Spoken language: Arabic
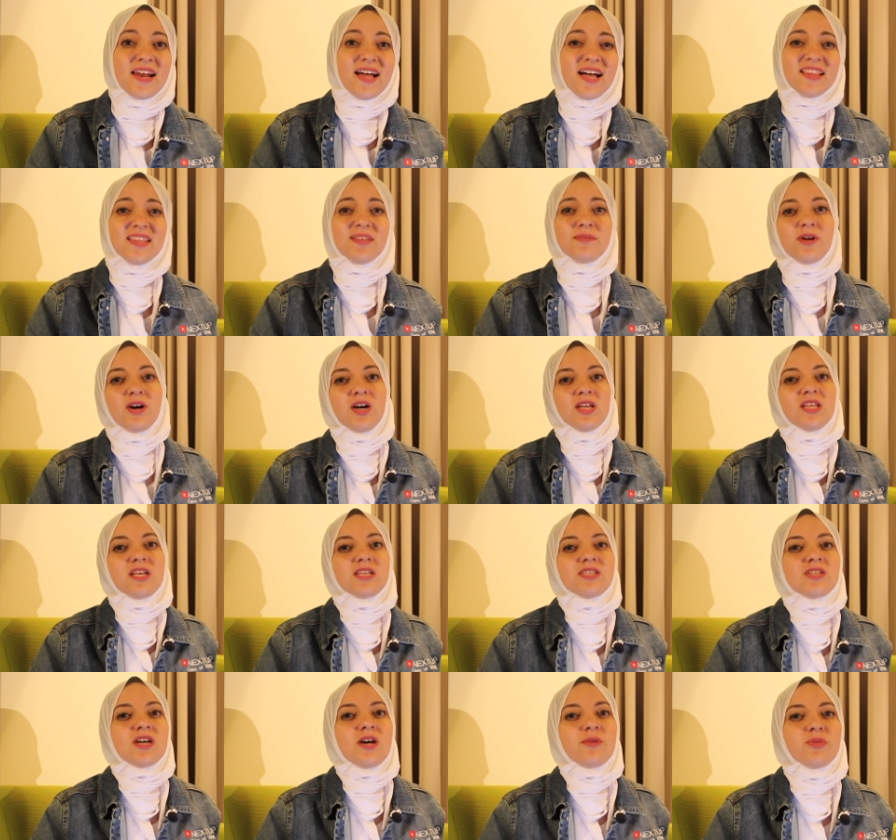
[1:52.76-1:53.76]
لحد ما
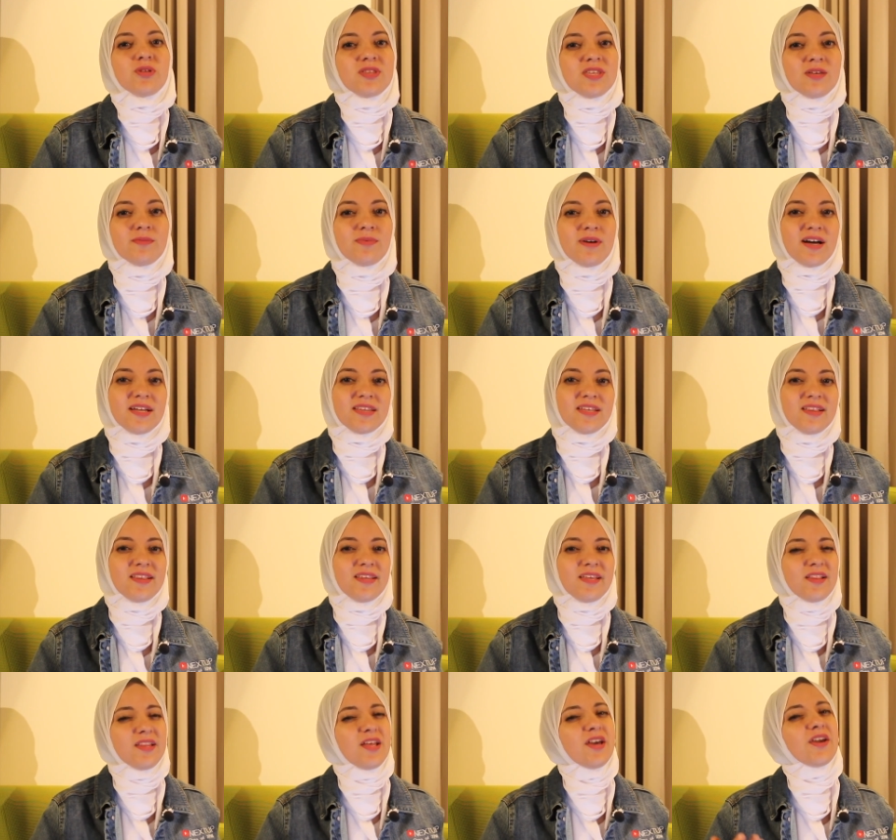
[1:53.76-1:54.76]
واحده صاحبتي
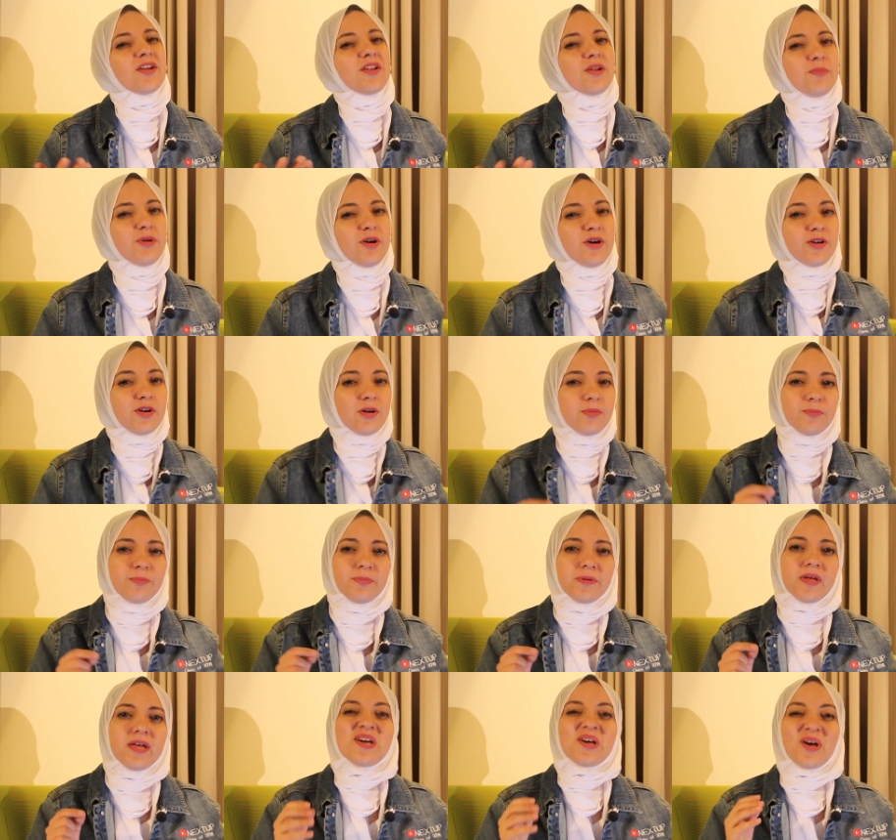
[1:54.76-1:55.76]
بعتت لي الله يكرمها يا رب
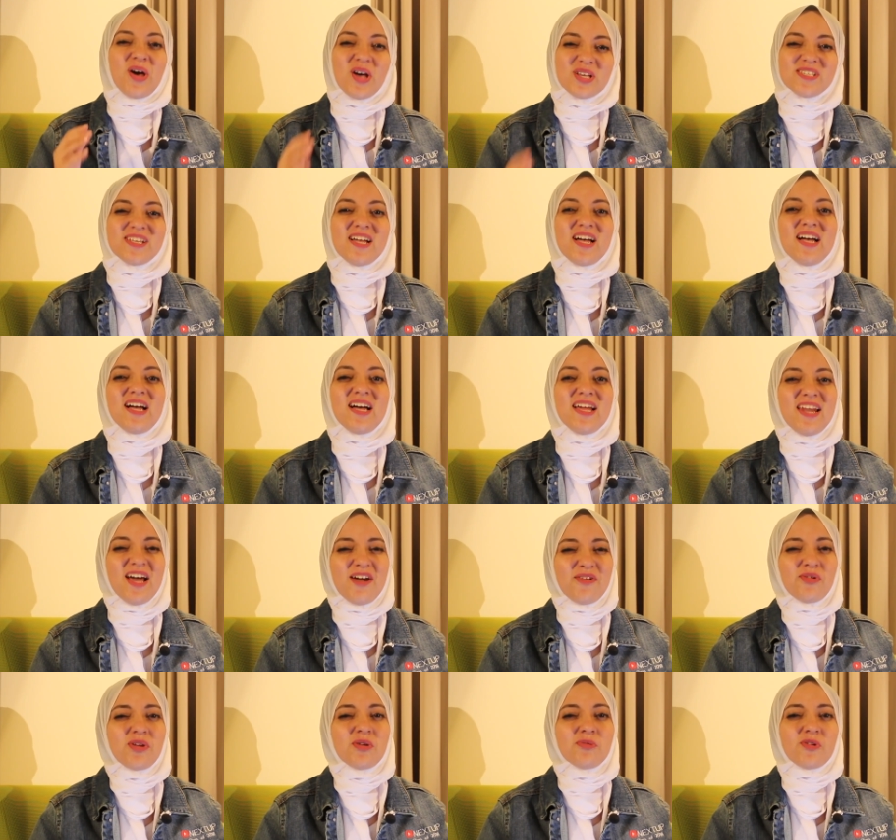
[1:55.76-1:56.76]
قصه
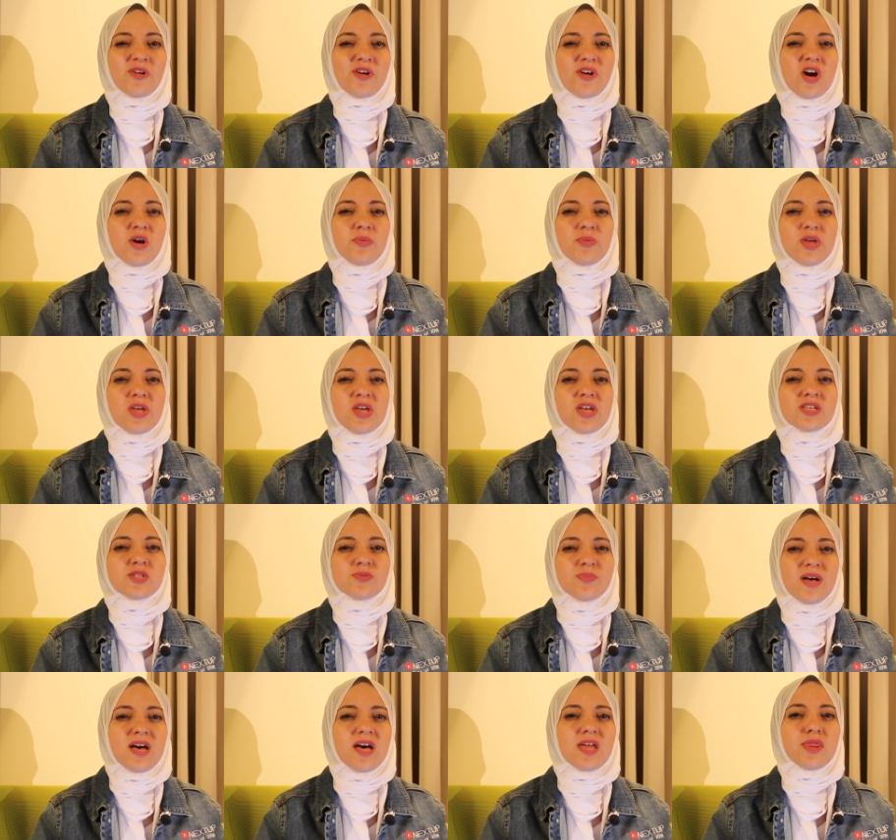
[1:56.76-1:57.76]
لهاروكي موراكامي
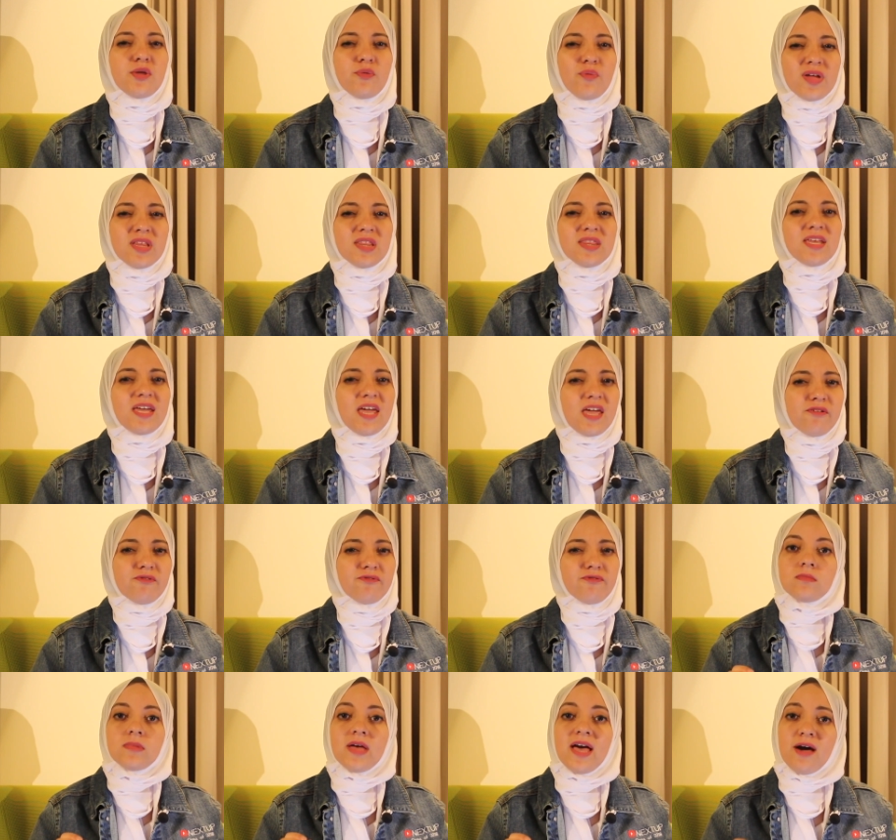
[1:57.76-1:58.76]
اسمها ذا ويند كيف
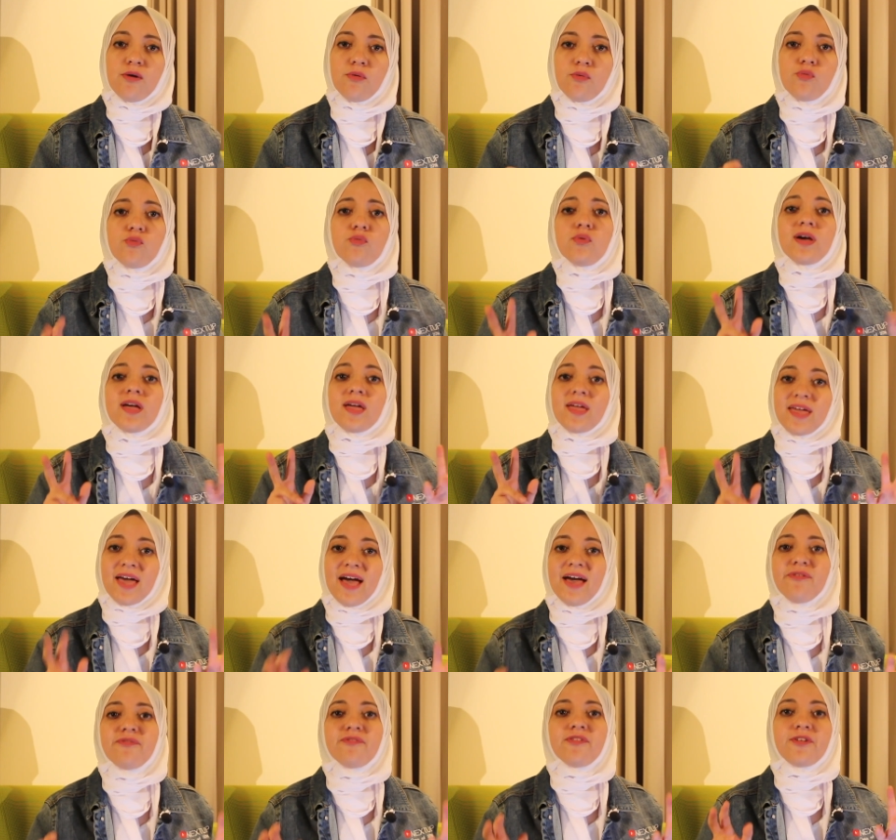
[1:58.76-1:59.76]
او
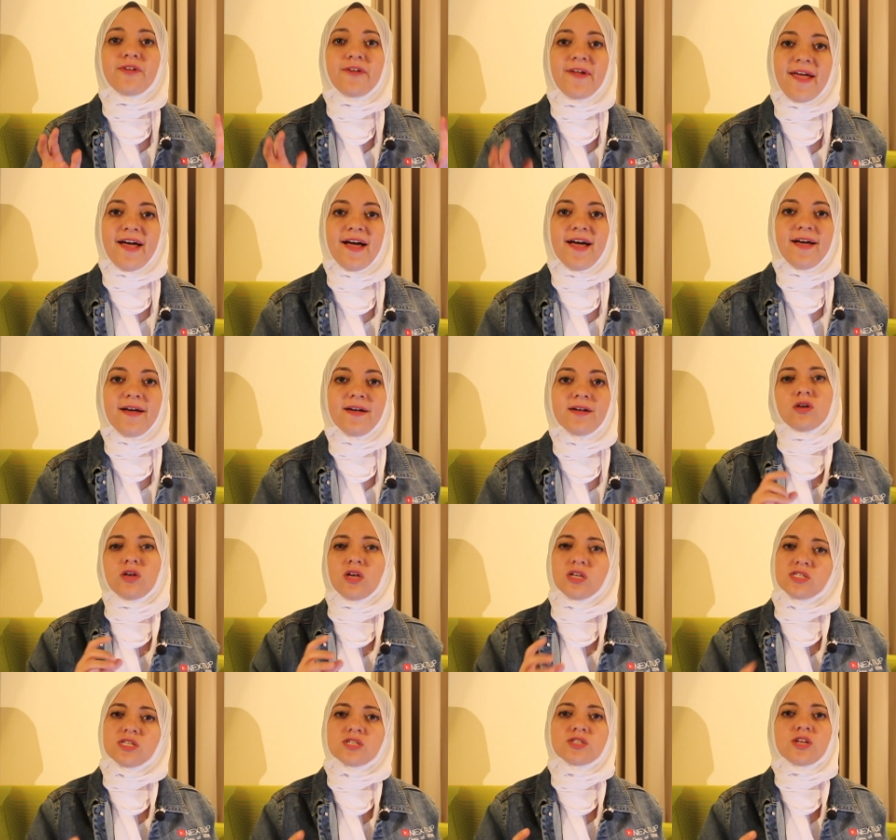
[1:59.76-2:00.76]
كهف الرياح
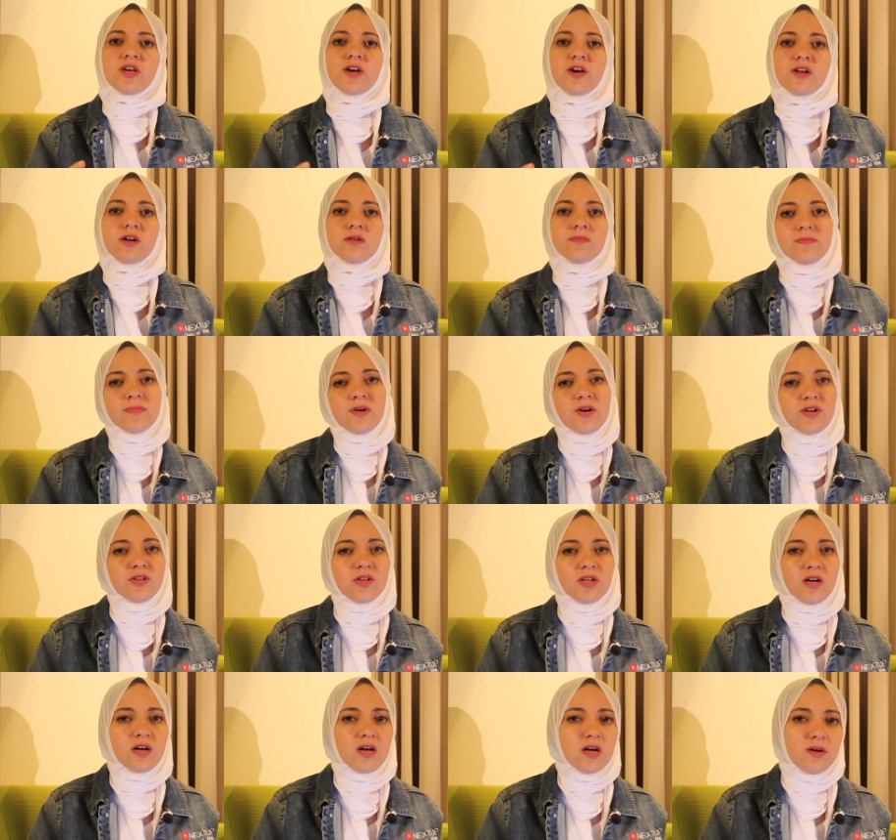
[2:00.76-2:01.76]
قصه صغيره
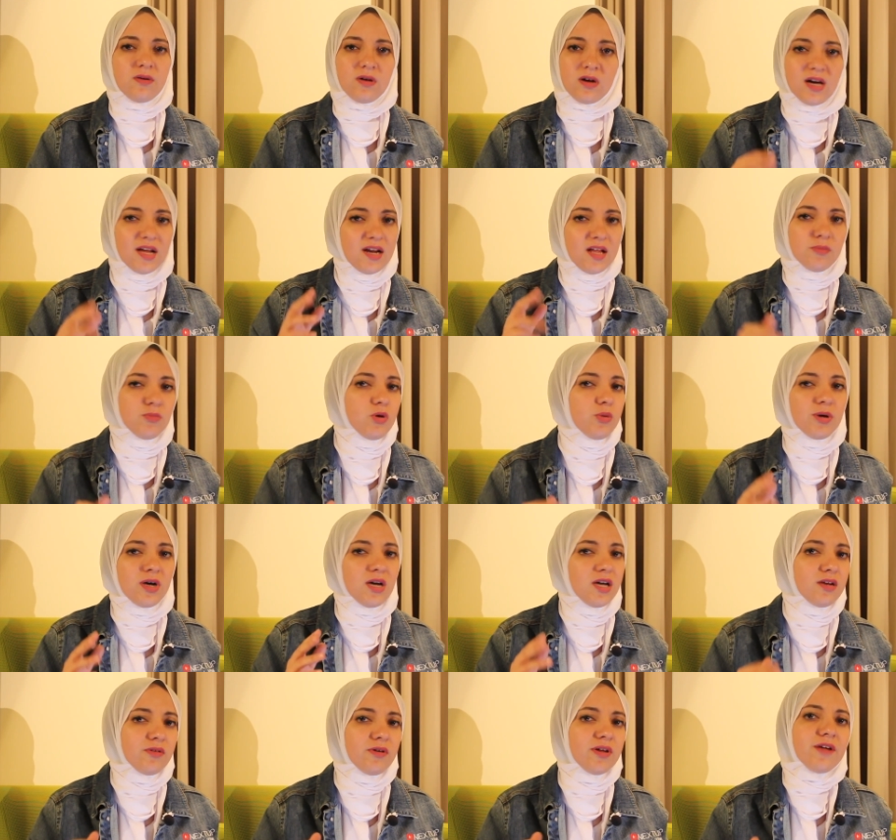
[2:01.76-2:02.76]
قريتها على
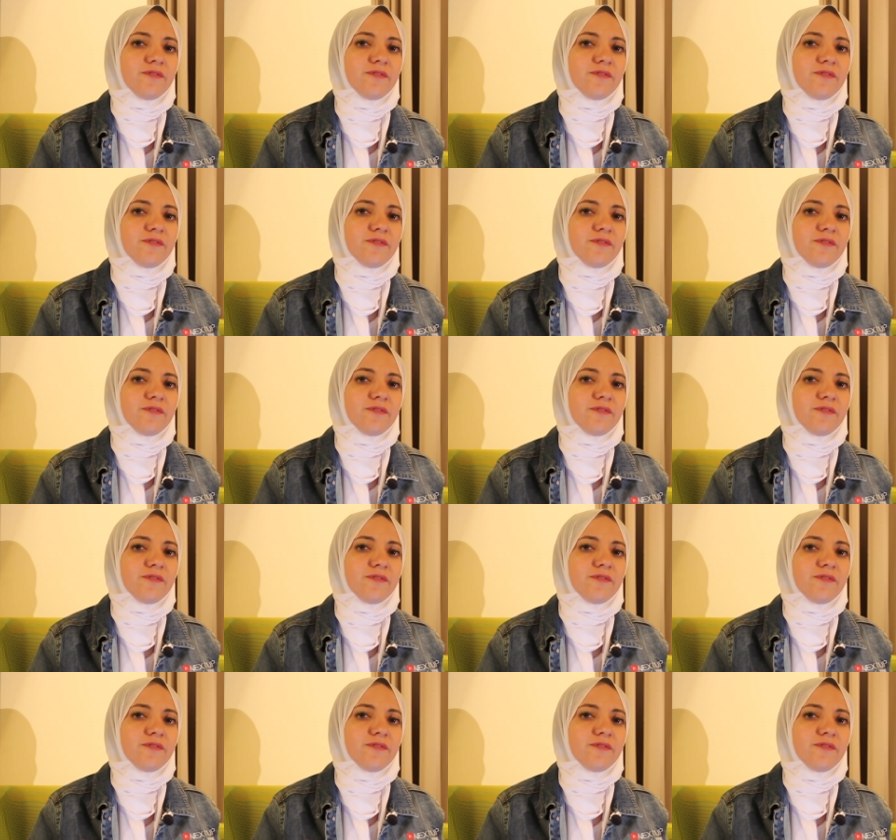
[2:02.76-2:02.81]
الموبايل